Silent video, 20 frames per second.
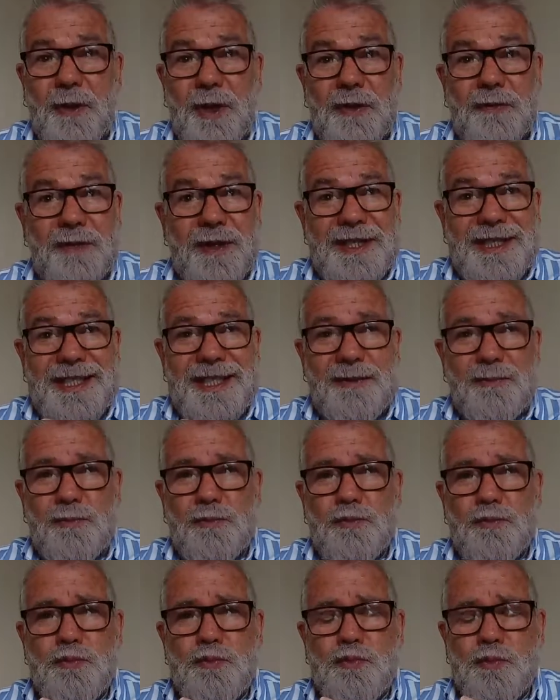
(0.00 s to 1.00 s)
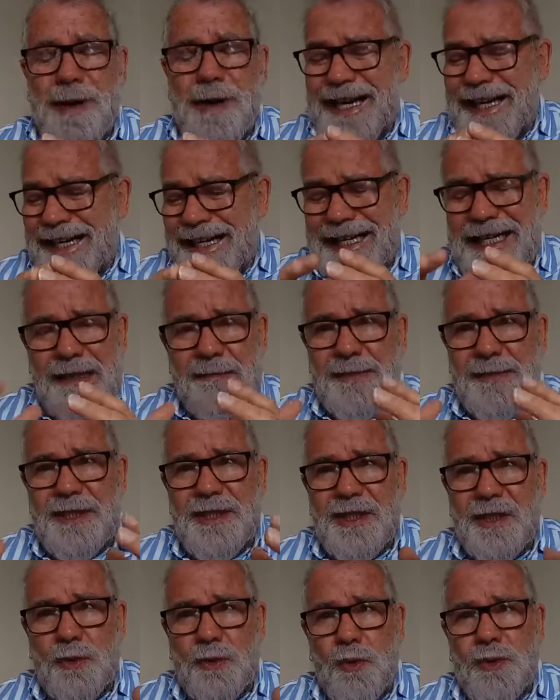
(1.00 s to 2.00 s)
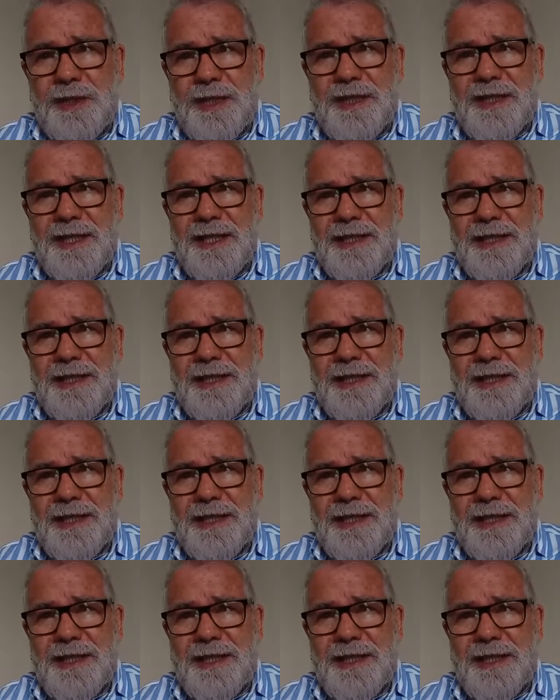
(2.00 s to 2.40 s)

pode fazer uma gama de coisas